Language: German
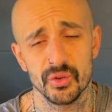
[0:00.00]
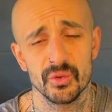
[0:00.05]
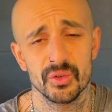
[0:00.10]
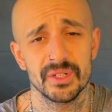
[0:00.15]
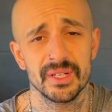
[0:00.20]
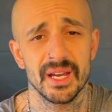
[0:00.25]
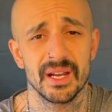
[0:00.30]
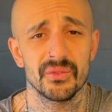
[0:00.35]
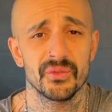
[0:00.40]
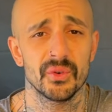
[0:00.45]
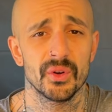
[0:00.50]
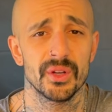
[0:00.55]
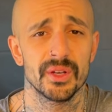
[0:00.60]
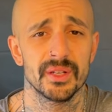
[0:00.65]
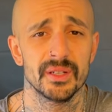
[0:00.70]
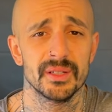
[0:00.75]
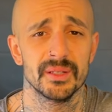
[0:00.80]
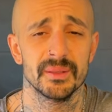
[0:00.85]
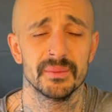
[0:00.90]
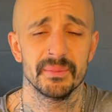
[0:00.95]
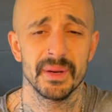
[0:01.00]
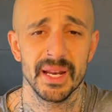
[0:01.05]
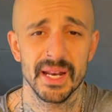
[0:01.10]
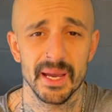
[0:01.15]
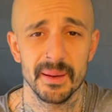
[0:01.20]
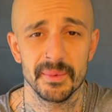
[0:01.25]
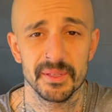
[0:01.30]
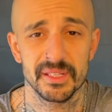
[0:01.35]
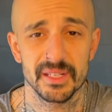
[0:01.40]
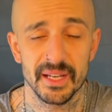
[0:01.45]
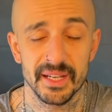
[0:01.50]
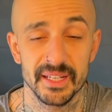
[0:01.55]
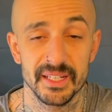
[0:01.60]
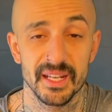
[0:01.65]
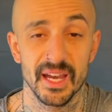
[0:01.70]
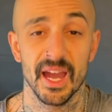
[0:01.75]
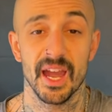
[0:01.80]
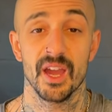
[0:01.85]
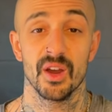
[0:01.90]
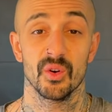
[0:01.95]
guten Tag, Freunde. Mein Name ist
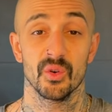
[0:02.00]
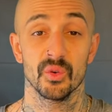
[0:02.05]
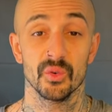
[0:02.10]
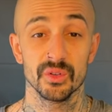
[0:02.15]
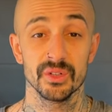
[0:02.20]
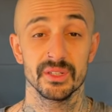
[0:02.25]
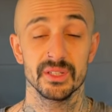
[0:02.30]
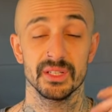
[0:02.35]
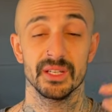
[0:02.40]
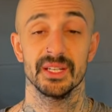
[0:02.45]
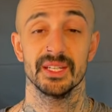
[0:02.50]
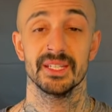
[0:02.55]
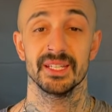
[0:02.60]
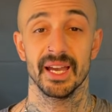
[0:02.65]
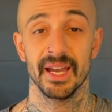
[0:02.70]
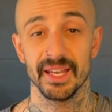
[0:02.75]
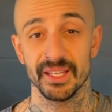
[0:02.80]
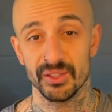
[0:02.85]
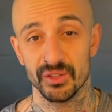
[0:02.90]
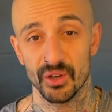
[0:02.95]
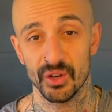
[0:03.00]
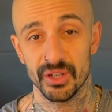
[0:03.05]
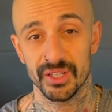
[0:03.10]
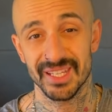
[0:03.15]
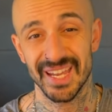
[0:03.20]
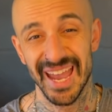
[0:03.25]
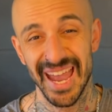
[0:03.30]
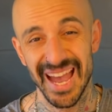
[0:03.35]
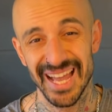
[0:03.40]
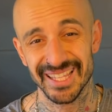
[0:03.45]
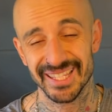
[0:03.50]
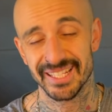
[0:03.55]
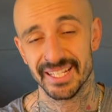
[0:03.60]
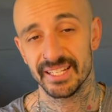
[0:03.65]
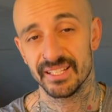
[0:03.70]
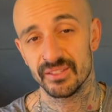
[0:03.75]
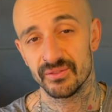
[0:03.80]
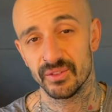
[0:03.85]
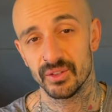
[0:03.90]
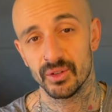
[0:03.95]
Nakidai und ich heiße euch
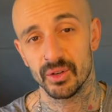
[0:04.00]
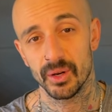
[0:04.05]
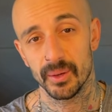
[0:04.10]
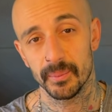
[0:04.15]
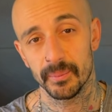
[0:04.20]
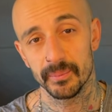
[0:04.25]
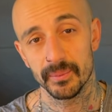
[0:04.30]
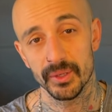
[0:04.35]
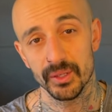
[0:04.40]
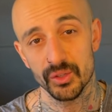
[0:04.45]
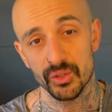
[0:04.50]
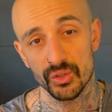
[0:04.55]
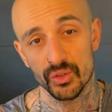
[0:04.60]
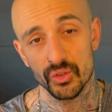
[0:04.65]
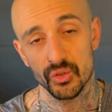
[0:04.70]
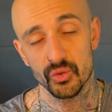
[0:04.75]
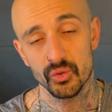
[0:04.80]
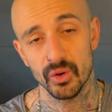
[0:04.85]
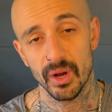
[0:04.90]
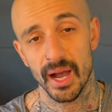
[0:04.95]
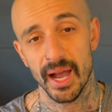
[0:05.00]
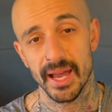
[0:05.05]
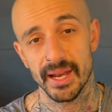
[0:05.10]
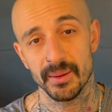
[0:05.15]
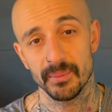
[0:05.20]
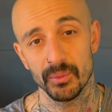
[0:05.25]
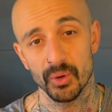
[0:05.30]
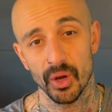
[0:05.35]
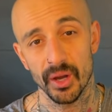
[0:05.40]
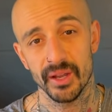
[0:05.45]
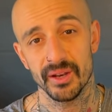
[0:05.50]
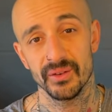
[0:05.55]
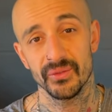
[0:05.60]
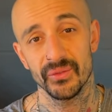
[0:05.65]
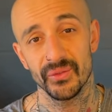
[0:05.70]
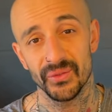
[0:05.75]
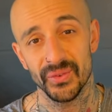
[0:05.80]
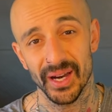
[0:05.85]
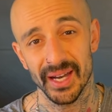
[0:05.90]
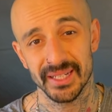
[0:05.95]
herzlichst willkommen zu einem neuen
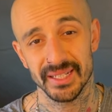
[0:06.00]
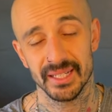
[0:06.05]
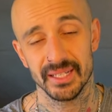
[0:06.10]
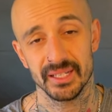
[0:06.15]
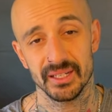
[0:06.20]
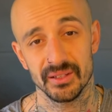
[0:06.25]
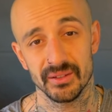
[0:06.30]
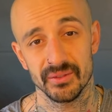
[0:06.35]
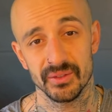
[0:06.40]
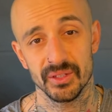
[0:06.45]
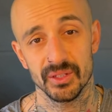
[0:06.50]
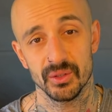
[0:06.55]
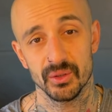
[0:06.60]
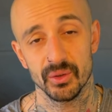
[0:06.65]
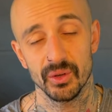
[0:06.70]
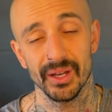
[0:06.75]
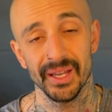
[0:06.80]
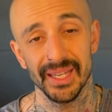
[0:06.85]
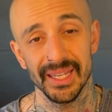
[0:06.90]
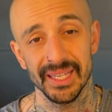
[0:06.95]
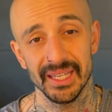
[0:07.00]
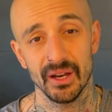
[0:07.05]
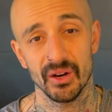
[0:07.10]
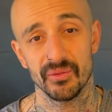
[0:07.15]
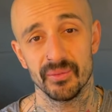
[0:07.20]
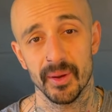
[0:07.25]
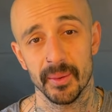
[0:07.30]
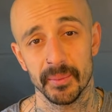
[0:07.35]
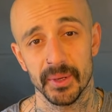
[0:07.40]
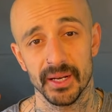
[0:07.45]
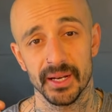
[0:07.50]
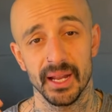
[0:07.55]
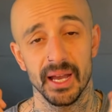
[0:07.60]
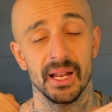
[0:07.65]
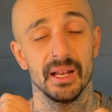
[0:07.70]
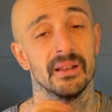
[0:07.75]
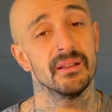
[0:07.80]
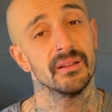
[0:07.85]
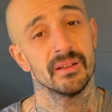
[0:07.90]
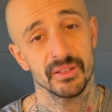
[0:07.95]
Fahrtechnik-Video hier auf meinem
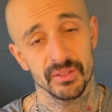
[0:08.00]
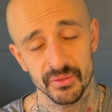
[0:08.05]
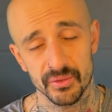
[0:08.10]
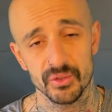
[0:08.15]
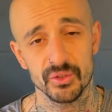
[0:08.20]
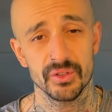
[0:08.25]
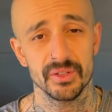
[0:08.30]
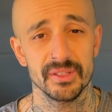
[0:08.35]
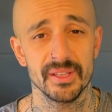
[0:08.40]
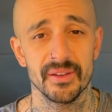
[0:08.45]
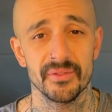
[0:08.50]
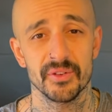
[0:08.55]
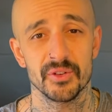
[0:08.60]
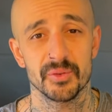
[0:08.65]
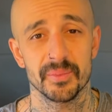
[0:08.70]
Kanal. Ich wünsche euch sehr viel